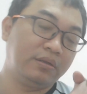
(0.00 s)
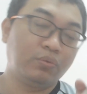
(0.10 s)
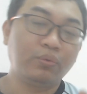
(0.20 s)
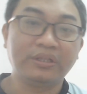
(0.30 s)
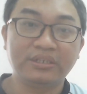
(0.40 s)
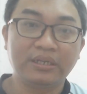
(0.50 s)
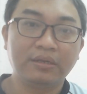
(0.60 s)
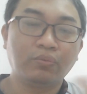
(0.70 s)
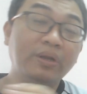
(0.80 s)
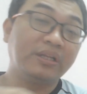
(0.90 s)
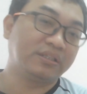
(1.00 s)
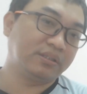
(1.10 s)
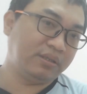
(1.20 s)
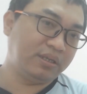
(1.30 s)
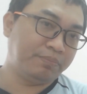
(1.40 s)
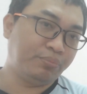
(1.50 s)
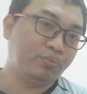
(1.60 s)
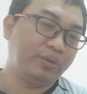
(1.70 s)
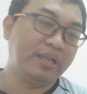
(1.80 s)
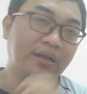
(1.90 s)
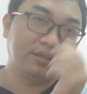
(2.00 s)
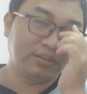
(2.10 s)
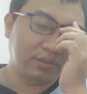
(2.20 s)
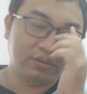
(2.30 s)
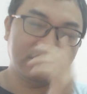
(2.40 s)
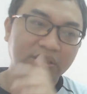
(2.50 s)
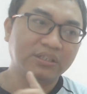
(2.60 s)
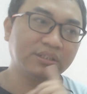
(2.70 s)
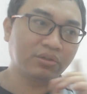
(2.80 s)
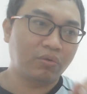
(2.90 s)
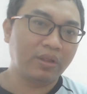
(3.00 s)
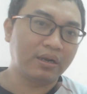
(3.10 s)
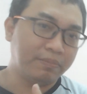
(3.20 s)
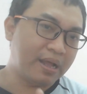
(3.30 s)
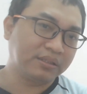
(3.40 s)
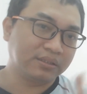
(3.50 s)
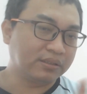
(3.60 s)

位阶位置的一个不一样的时候，其实同样的八字，